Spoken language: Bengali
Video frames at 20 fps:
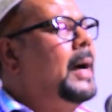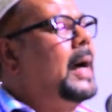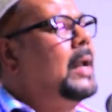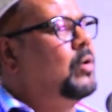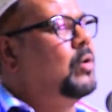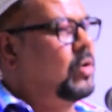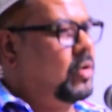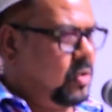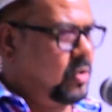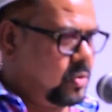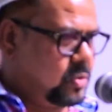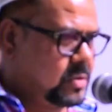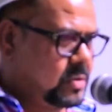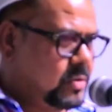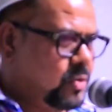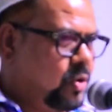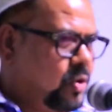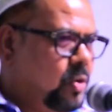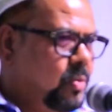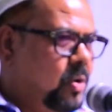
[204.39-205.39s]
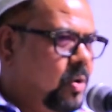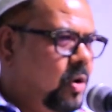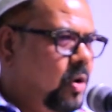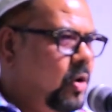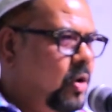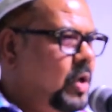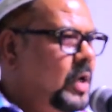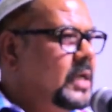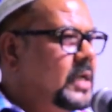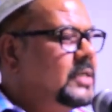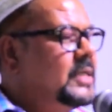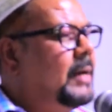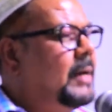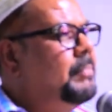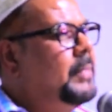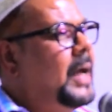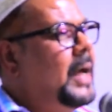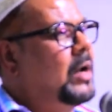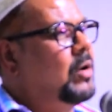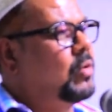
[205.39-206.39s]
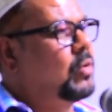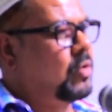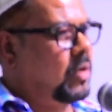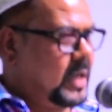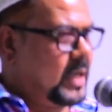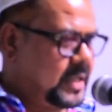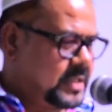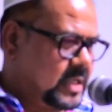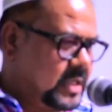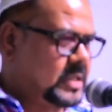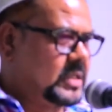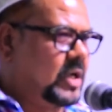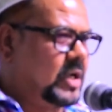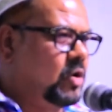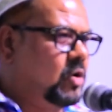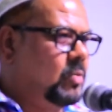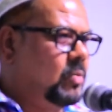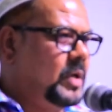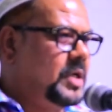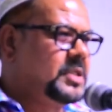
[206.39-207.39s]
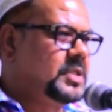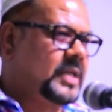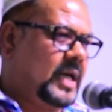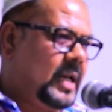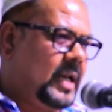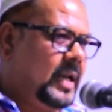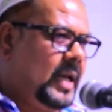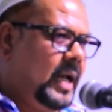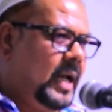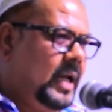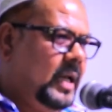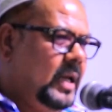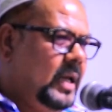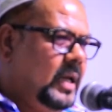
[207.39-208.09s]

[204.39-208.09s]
আরও করব সামনে আরও করার চেষ্টা করব ইনশাল্লাহ